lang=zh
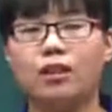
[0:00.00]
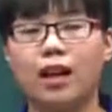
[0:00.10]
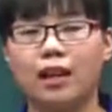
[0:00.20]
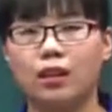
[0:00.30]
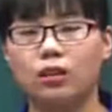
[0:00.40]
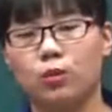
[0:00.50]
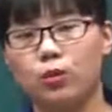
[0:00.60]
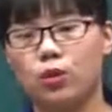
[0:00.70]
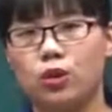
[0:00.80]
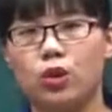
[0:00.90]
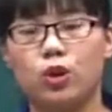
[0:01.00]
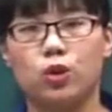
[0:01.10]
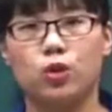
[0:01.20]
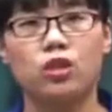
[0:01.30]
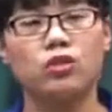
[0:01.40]
能看到的，比如说
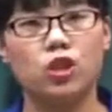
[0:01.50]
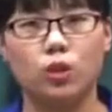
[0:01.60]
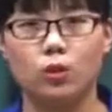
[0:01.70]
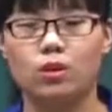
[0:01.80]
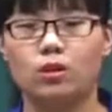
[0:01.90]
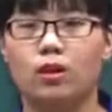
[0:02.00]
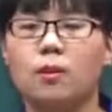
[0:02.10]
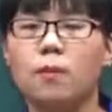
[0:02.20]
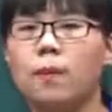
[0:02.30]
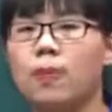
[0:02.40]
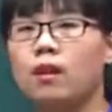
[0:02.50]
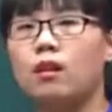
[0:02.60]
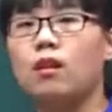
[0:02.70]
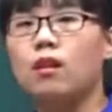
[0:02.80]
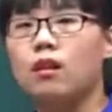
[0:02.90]
学生守则，
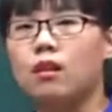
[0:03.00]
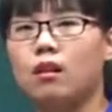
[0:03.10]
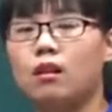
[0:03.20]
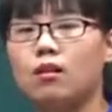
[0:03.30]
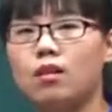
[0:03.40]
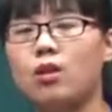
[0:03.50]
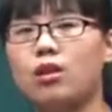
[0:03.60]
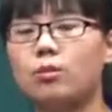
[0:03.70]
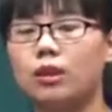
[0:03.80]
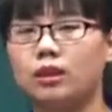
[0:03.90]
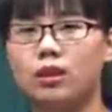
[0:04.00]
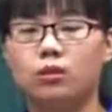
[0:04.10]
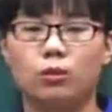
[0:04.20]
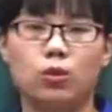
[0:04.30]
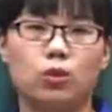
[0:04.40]
呃，操行评定，
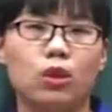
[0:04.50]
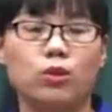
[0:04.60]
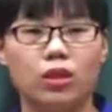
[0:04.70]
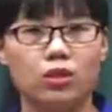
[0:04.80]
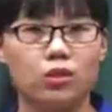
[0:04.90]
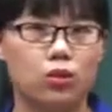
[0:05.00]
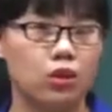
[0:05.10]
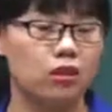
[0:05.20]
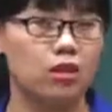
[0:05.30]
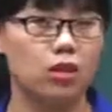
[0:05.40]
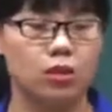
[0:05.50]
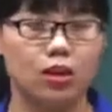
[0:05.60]
我们需要去根据学生守